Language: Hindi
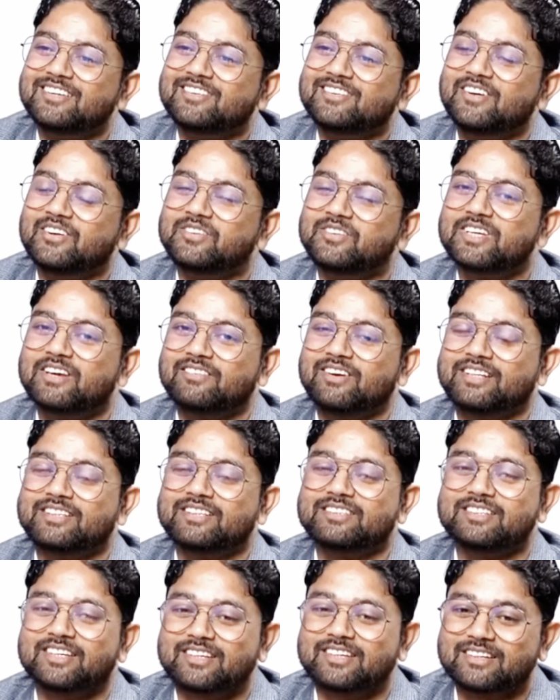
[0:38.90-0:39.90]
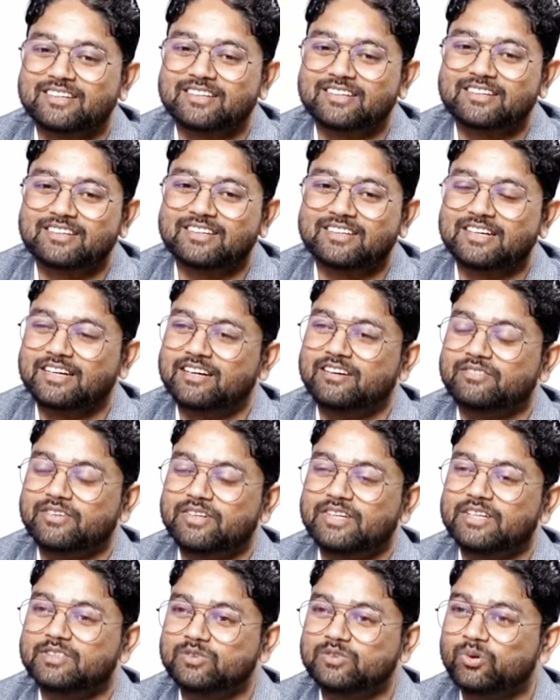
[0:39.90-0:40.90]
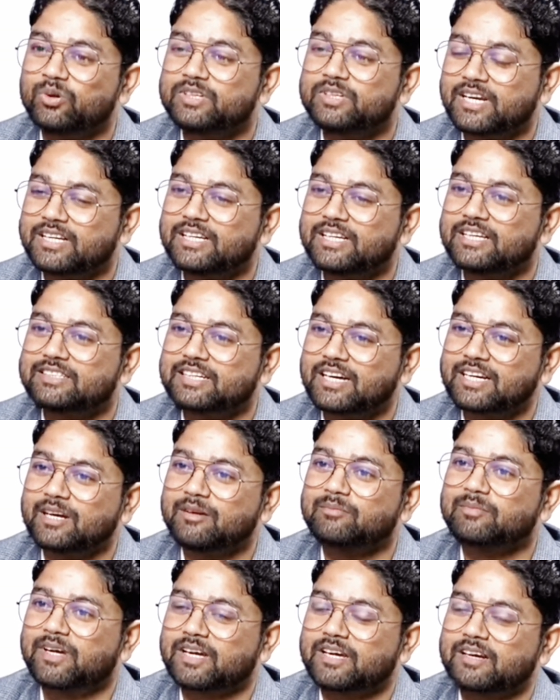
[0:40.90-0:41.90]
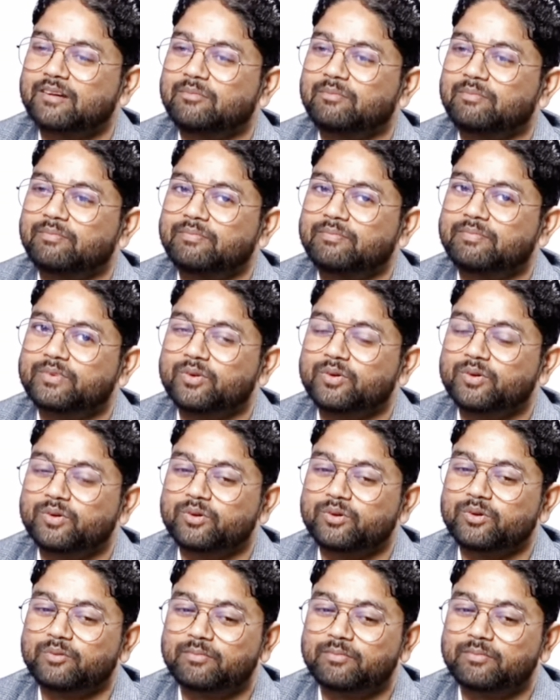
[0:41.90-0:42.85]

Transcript: उसके बाद सर फिर 2021 का अटैम्प्ट आया तो